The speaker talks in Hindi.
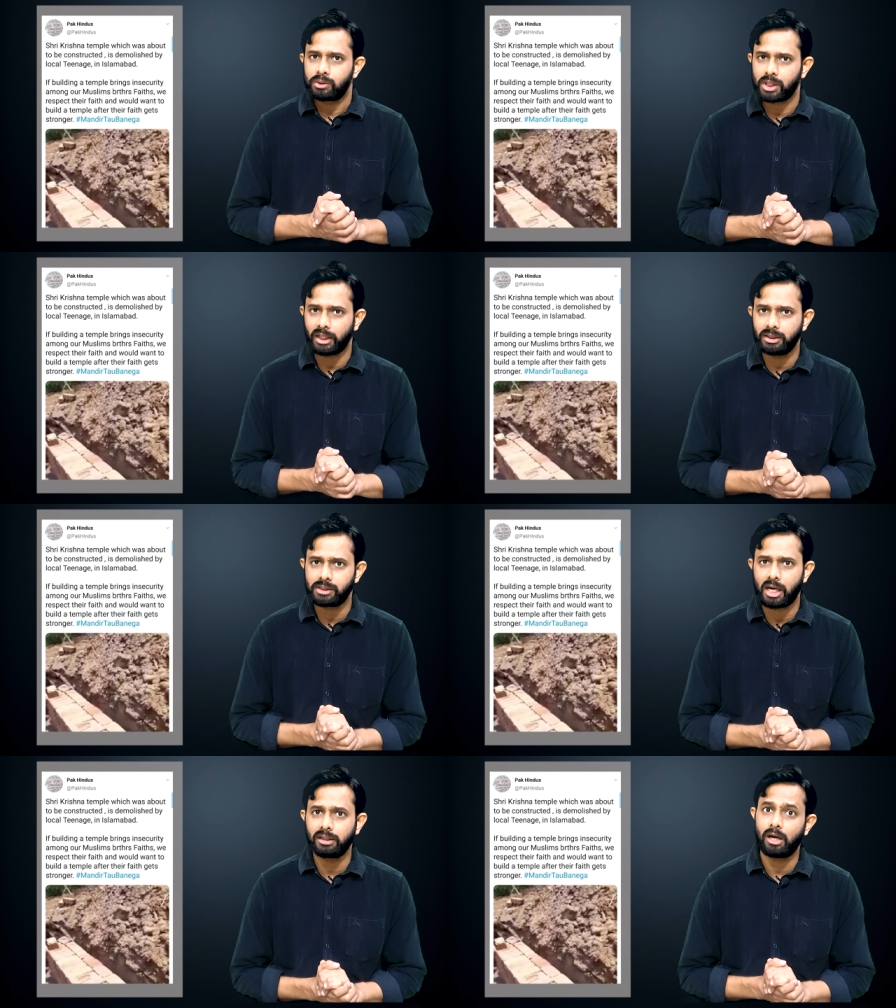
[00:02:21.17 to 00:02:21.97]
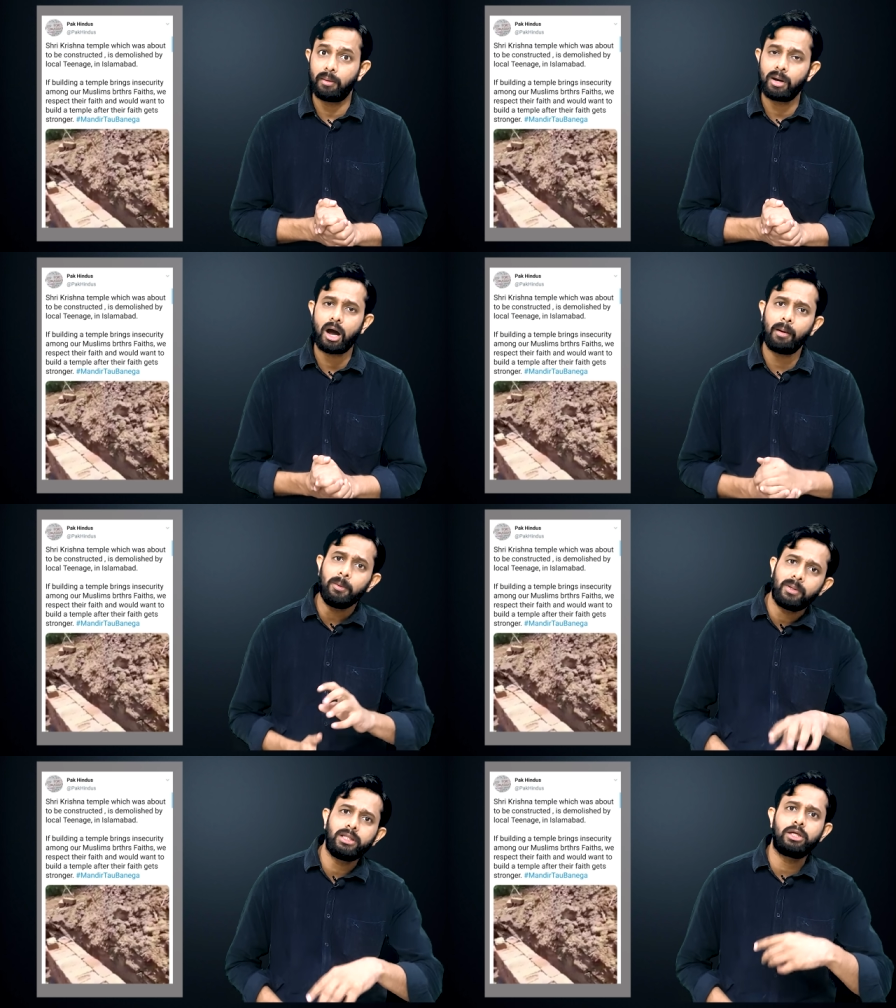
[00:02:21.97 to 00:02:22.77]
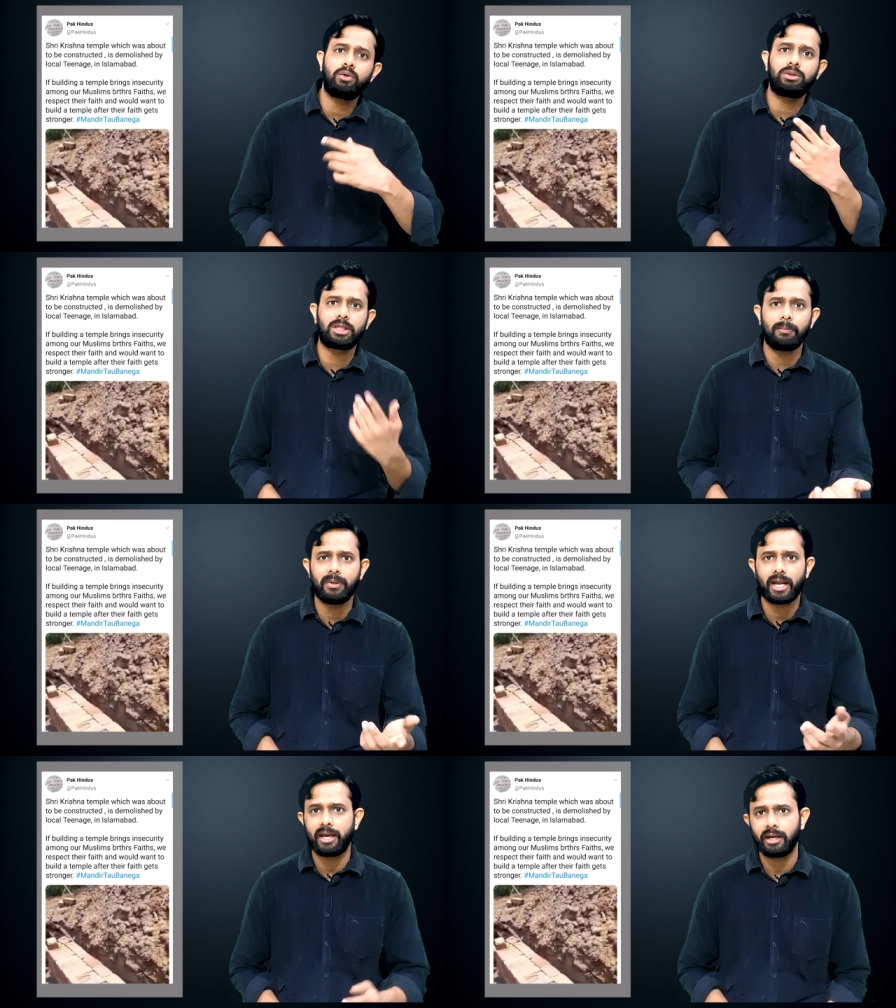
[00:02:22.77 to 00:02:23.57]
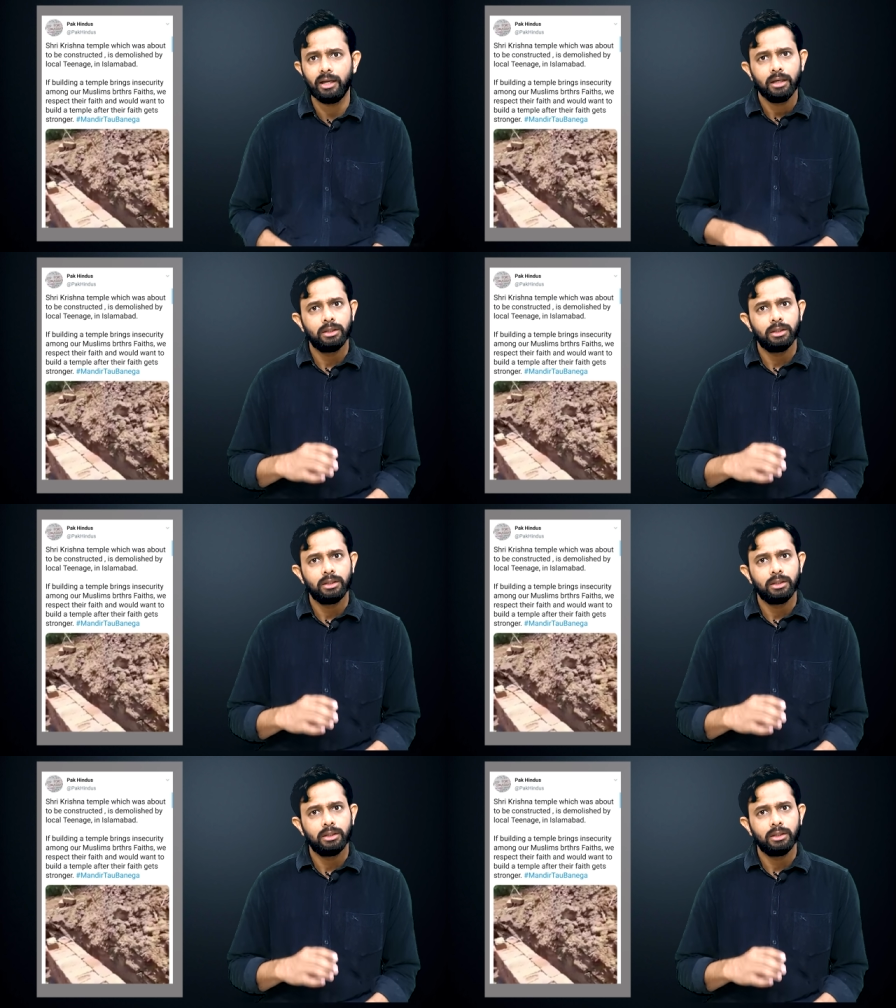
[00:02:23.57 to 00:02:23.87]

साथ ही साथ हम अब मंदिर को तब बनाएंगे